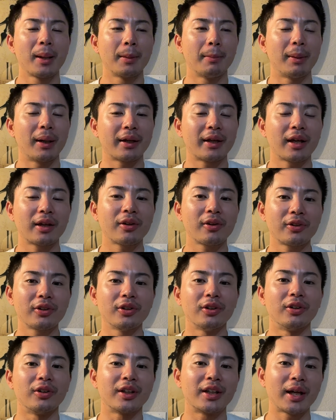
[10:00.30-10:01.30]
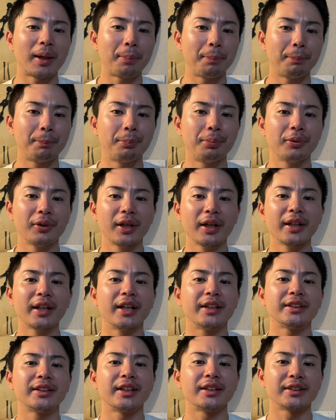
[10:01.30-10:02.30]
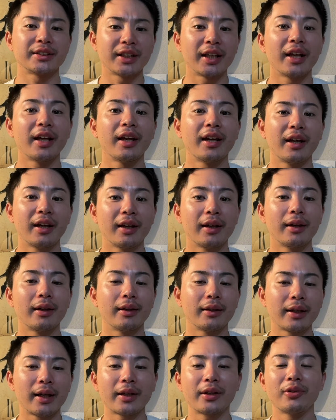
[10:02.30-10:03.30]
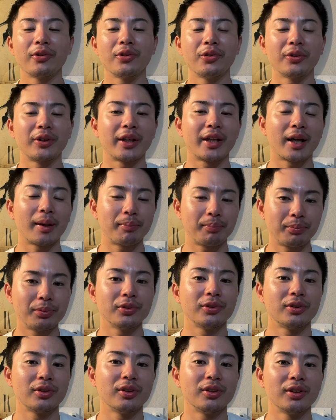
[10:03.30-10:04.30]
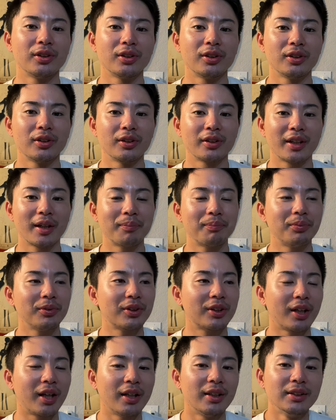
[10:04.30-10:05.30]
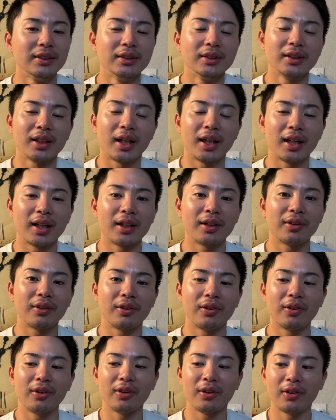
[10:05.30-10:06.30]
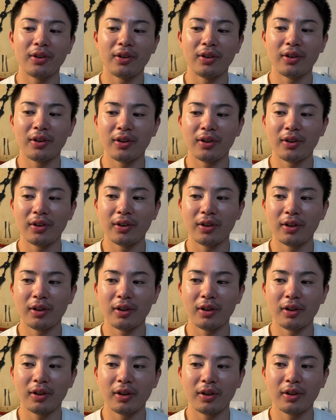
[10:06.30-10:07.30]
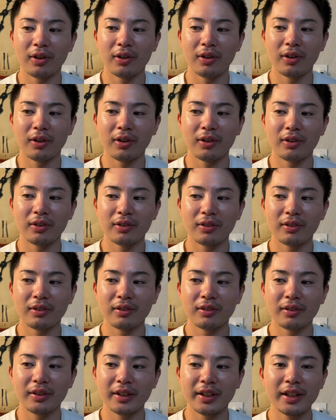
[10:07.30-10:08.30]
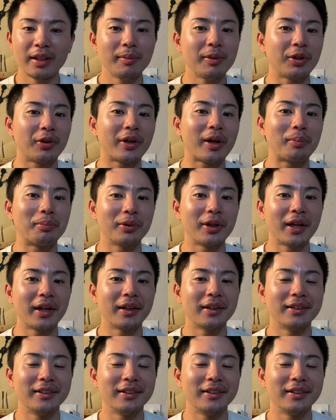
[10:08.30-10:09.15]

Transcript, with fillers: まあ結局、ギャップが大事なんですね。えー、野球においてギャップ、ギャップって、あのーいい意味のギャップね。